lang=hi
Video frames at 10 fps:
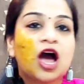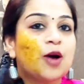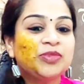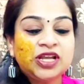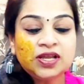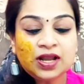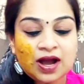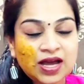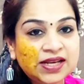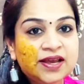आपने ये
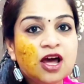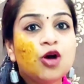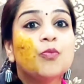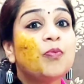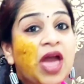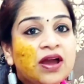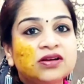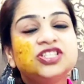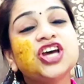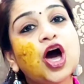लगा लिया पैक
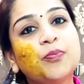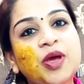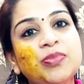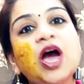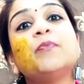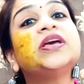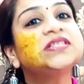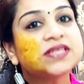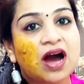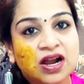जहां पे भी आपके
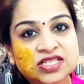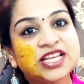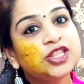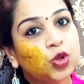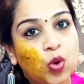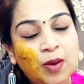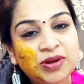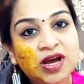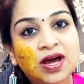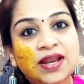स्कार्स हैं तो आप
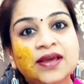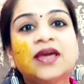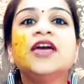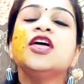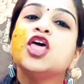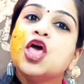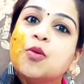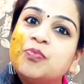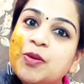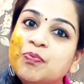लगा लेंगे
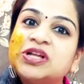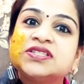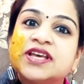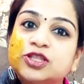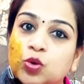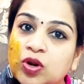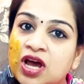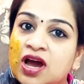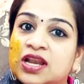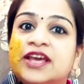पिंपल्स हैं तो
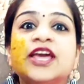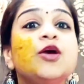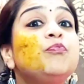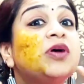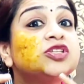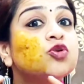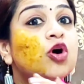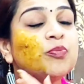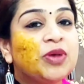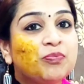लगा लेंगे पस
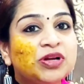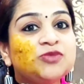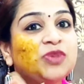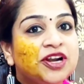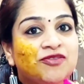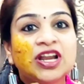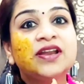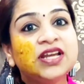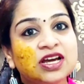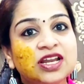और पिंपल ब्लड वाला
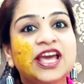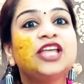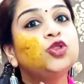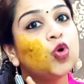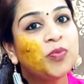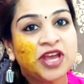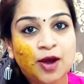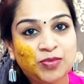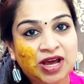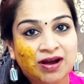निकल गया है तो भी
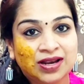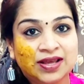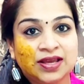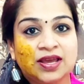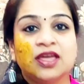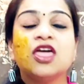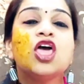आप लगा लेंगे